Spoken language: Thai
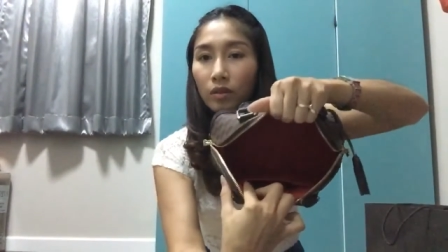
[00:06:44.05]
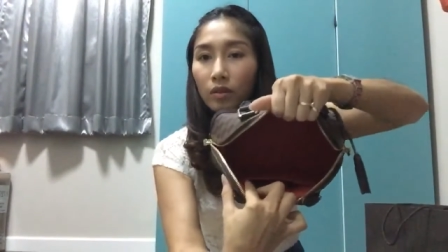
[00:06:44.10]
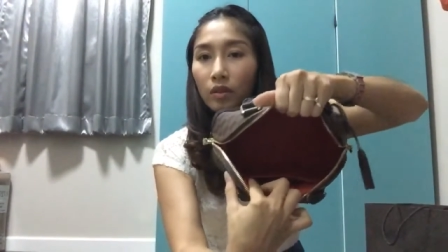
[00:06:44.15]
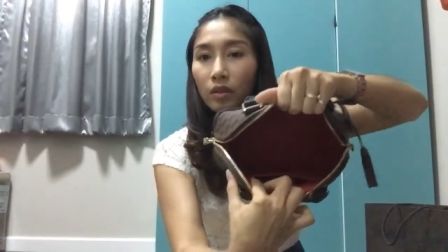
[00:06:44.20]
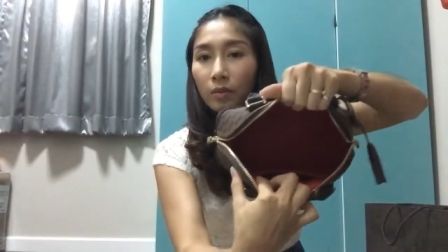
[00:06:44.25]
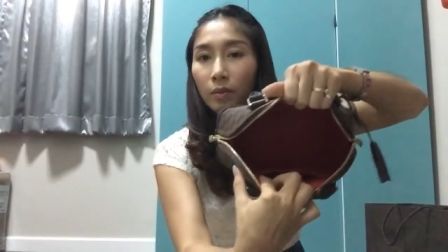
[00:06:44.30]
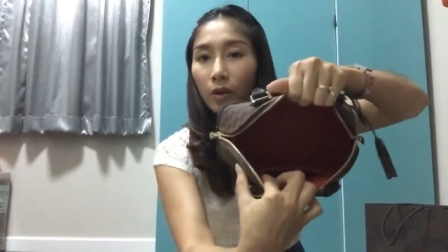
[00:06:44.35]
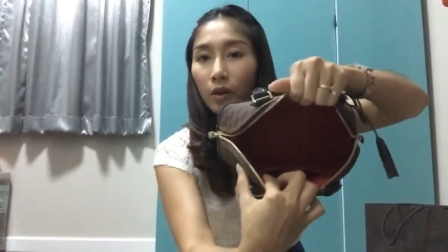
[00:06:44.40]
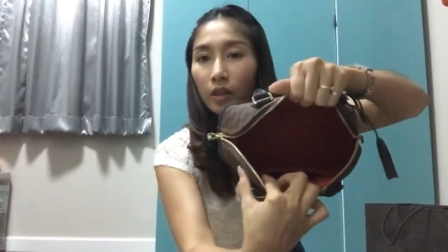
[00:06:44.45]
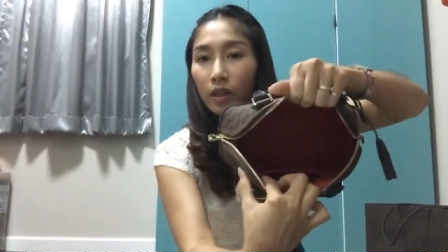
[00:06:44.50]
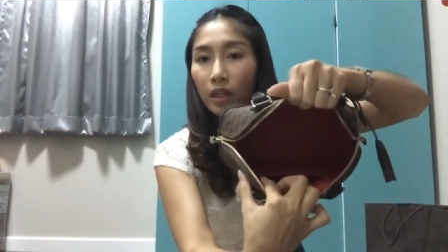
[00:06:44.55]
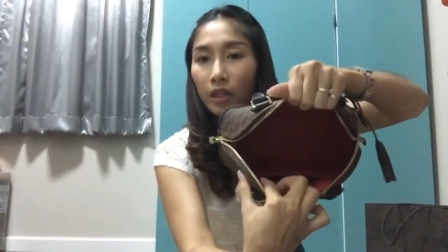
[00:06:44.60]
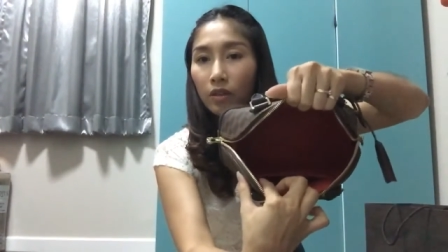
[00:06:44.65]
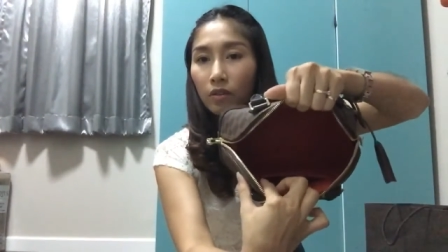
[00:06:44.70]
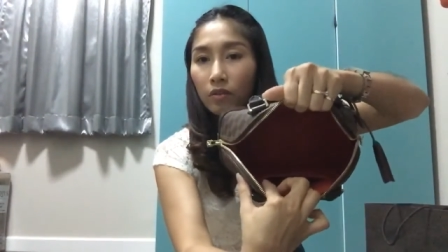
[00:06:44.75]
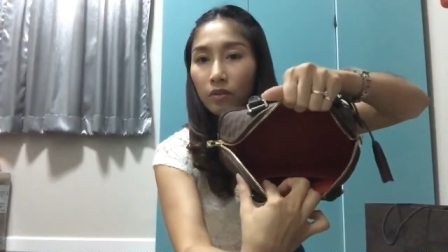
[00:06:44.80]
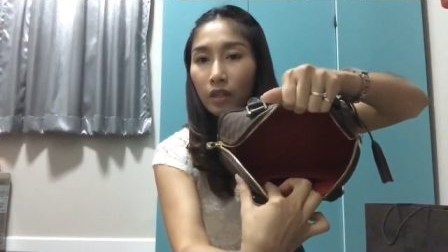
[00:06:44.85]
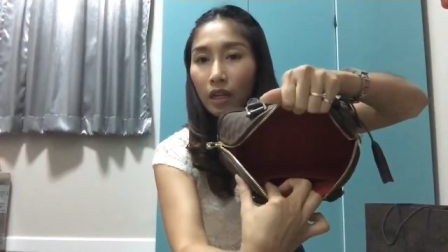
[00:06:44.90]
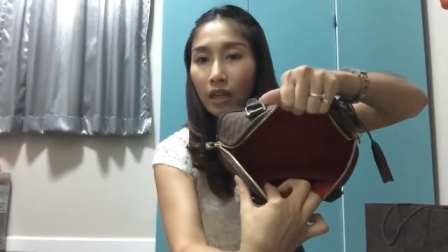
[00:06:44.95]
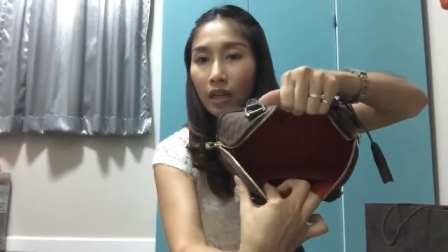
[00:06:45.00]
หนึ่งพ็อกเก็ต
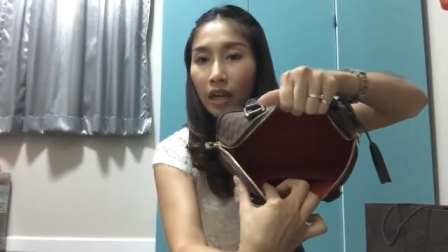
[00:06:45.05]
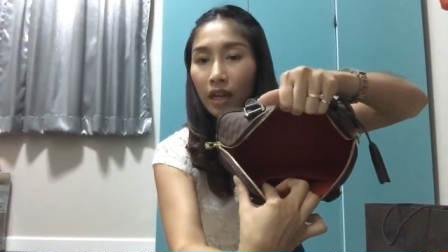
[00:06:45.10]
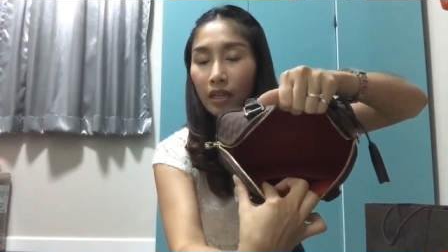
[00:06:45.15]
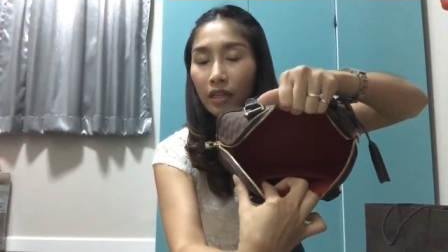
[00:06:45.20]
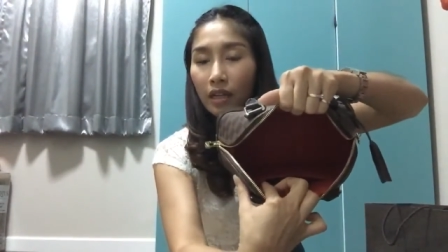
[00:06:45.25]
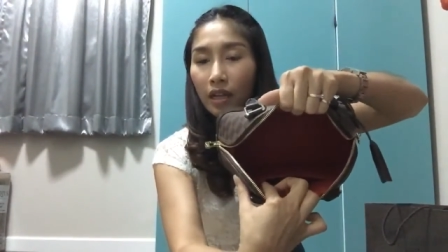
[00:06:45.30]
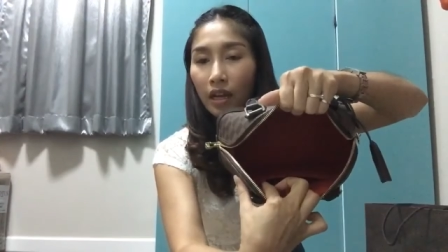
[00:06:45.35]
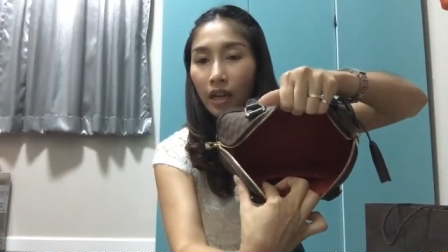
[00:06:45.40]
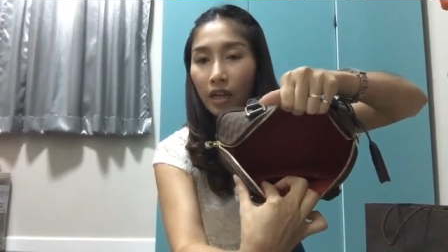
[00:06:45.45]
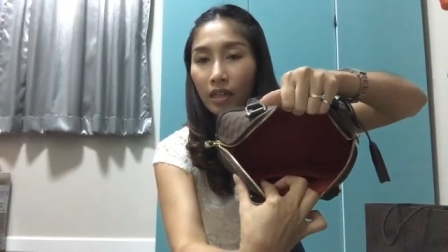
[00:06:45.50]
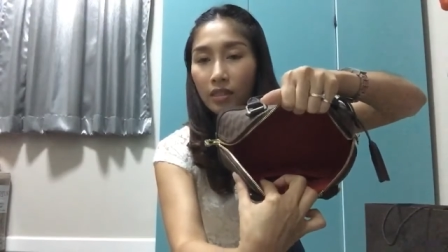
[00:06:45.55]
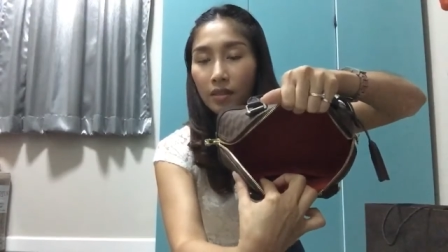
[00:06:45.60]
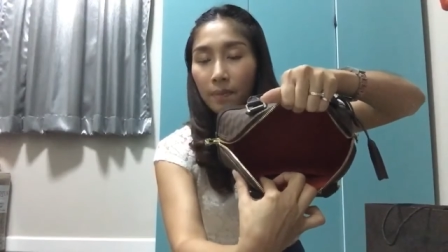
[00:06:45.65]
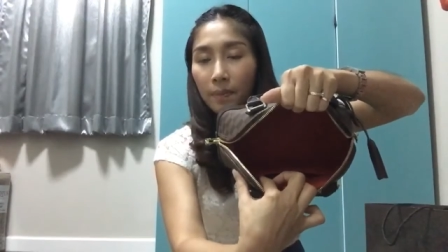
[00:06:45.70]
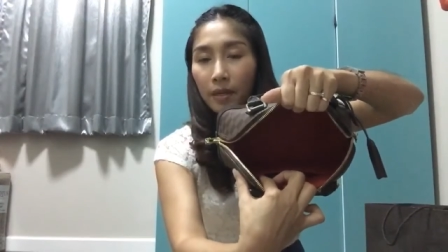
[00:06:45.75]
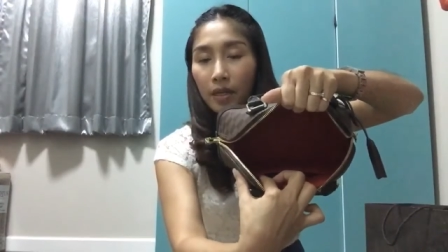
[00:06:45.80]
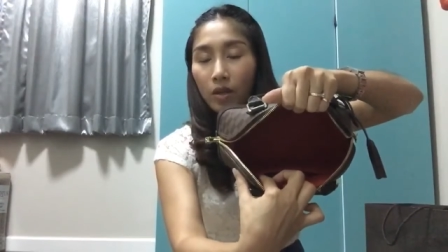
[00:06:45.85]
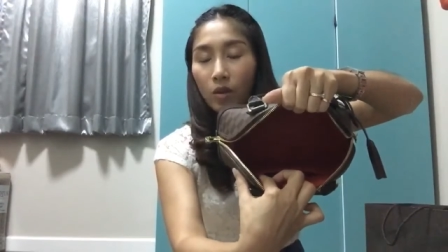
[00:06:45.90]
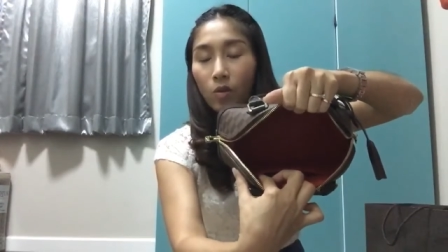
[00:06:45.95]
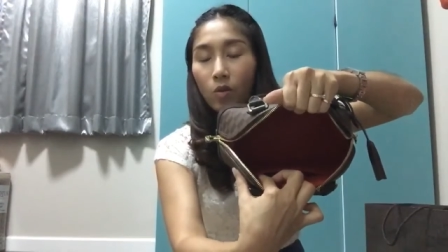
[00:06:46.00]
ตรงด้านในเนี่ยค่ะจะ
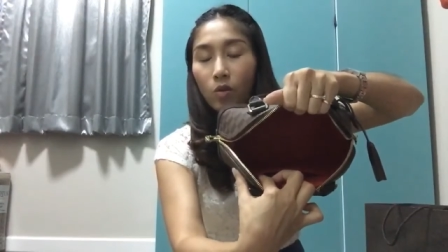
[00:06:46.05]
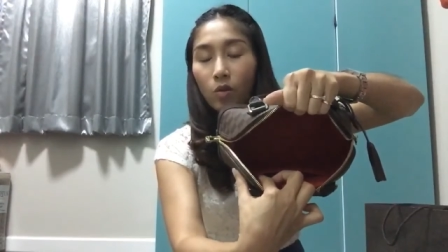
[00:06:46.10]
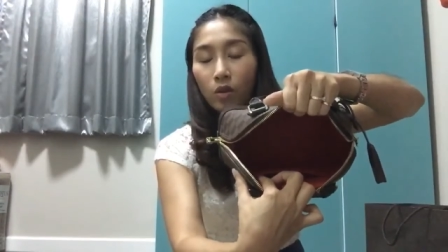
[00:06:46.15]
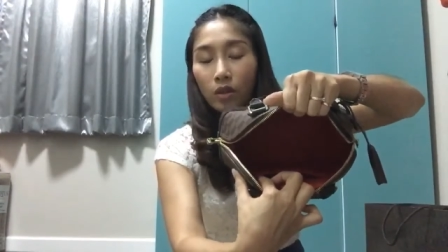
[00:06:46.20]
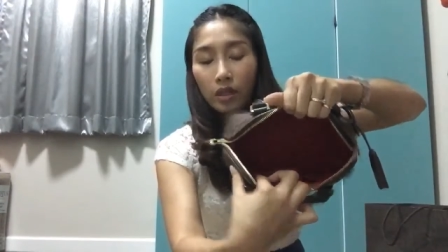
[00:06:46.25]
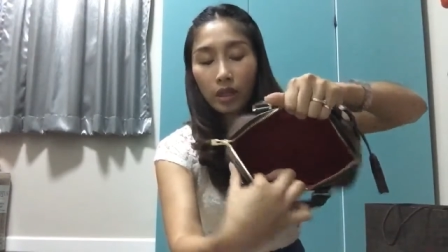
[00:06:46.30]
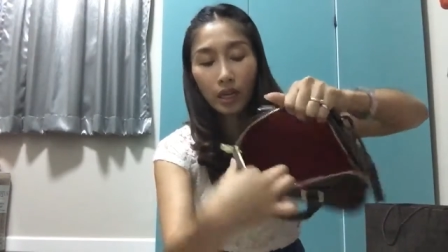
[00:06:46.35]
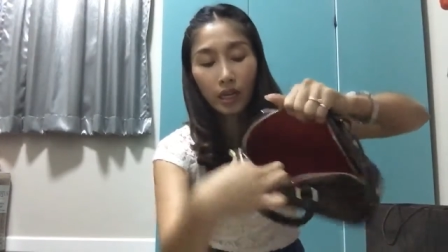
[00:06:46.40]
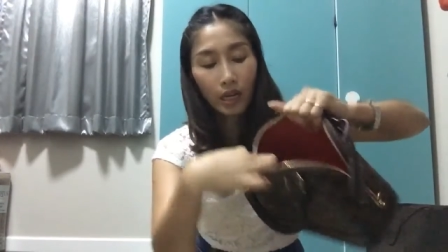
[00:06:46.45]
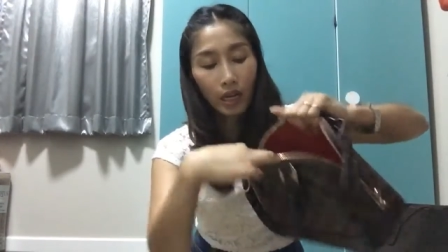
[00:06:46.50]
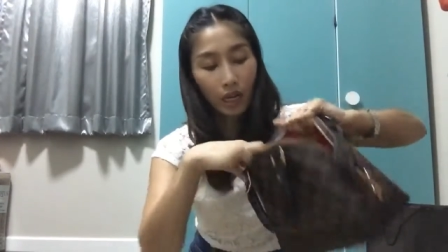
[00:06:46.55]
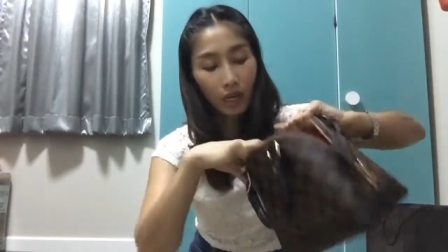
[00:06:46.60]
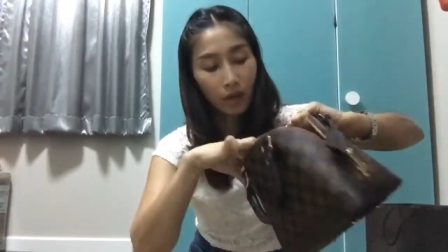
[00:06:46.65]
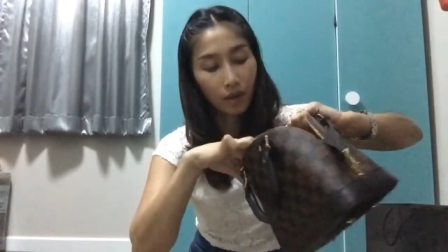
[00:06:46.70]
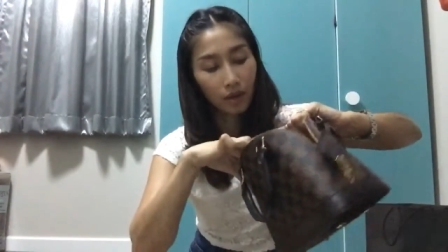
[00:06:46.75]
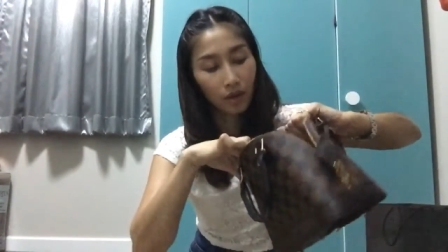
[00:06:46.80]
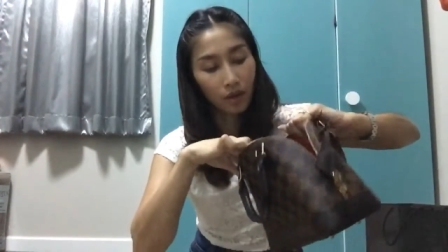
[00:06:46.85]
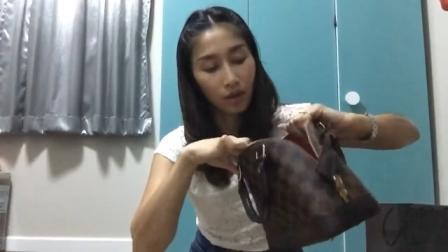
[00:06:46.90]
เป็นโค้ดนะคะ